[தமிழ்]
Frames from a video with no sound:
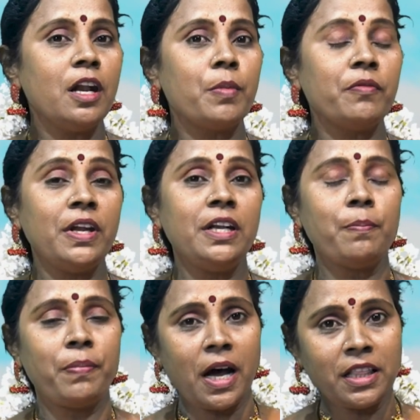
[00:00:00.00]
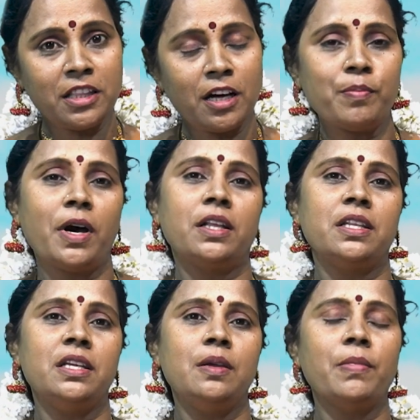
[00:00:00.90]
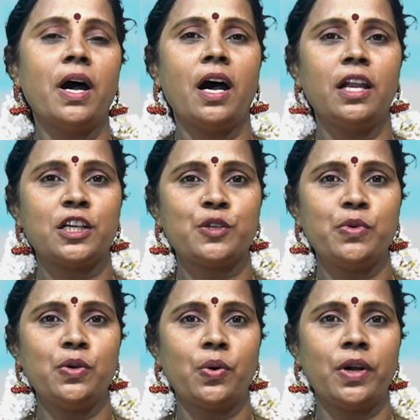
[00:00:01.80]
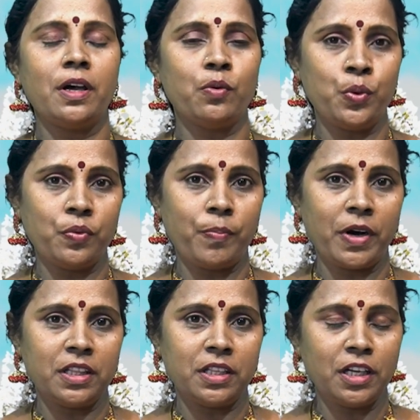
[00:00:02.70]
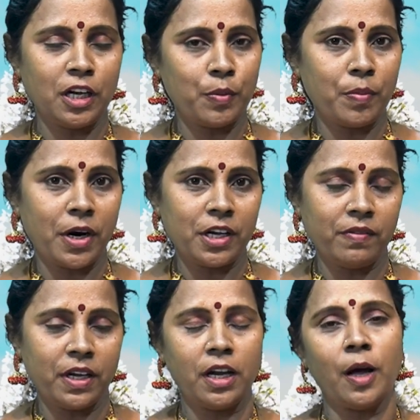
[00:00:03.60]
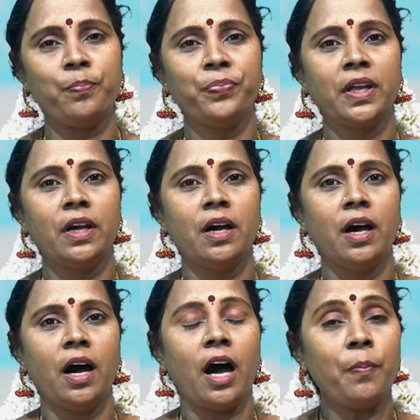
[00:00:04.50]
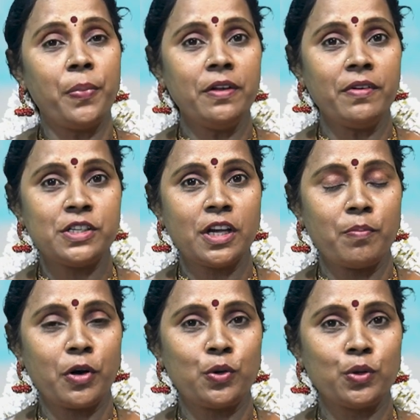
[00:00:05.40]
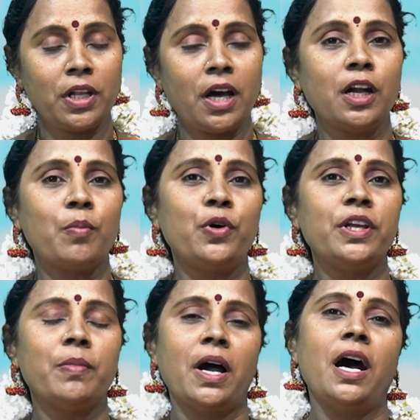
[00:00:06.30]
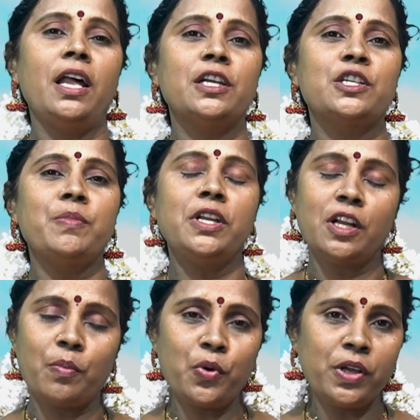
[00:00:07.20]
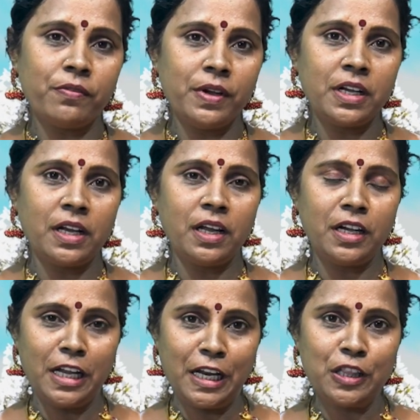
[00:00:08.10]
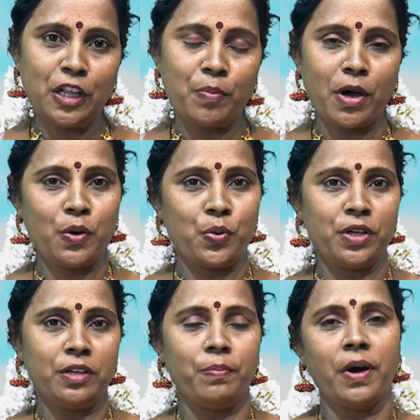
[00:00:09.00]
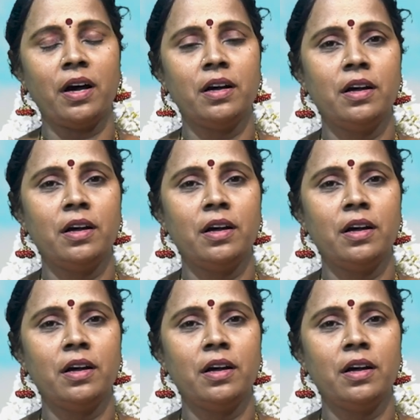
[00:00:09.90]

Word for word: நம்ம வீட்டை பார்த்தா மாதிரி மகாலட்சுமியோட உருவப்படத்தை நம்ம மாட்டி வைக்கலாம் அப்படி வச்சா மட்டும்தான் நம்மளுடைய மகாலட்சுமி நம்முடைய வீட்டில் நிரந்தரமாக குடியிருப்பாள்